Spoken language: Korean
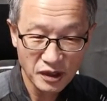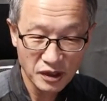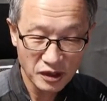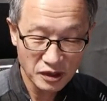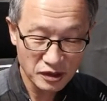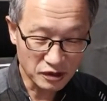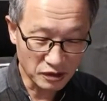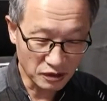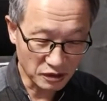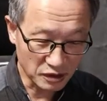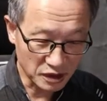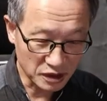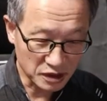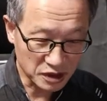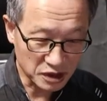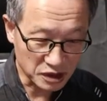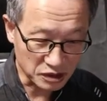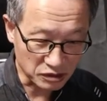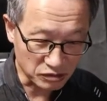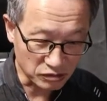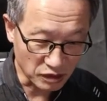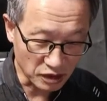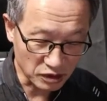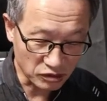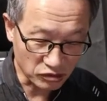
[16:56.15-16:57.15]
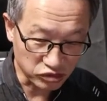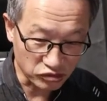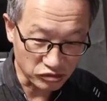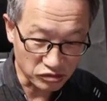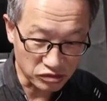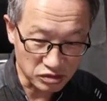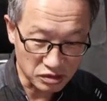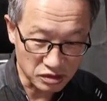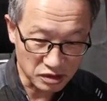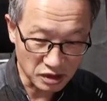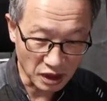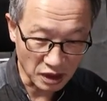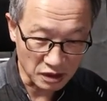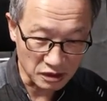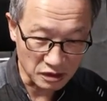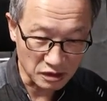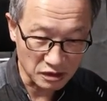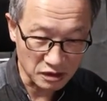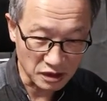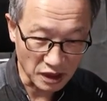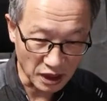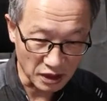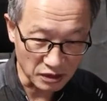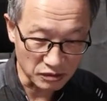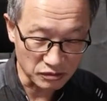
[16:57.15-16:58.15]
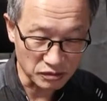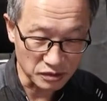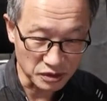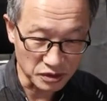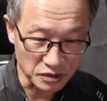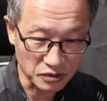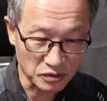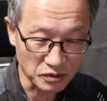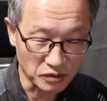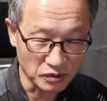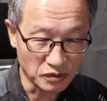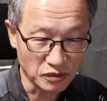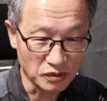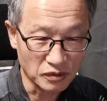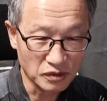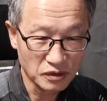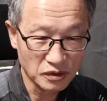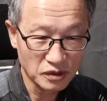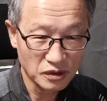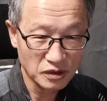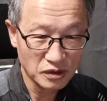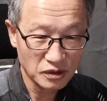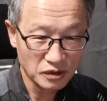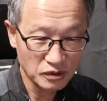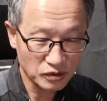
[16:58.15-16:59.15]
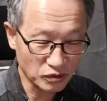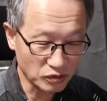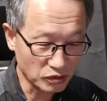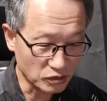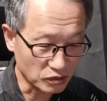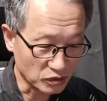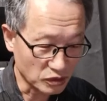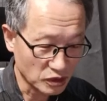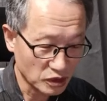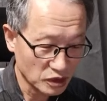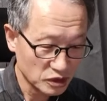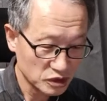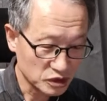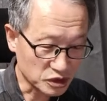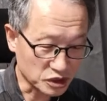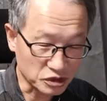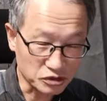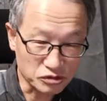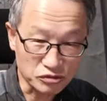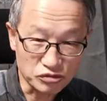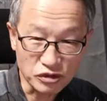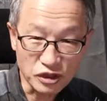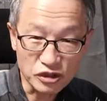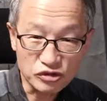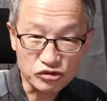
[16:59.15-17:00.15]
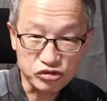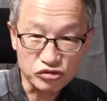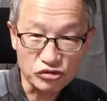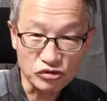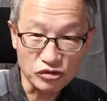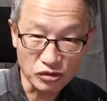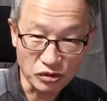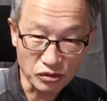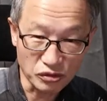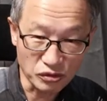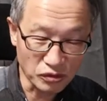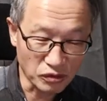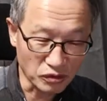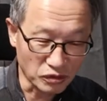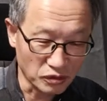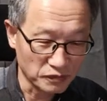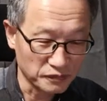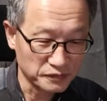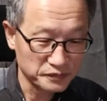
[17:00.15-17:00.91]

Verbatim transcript: 그렇게 지구가 둥글다는 걸 알고 있고 또 지구가 둥글어도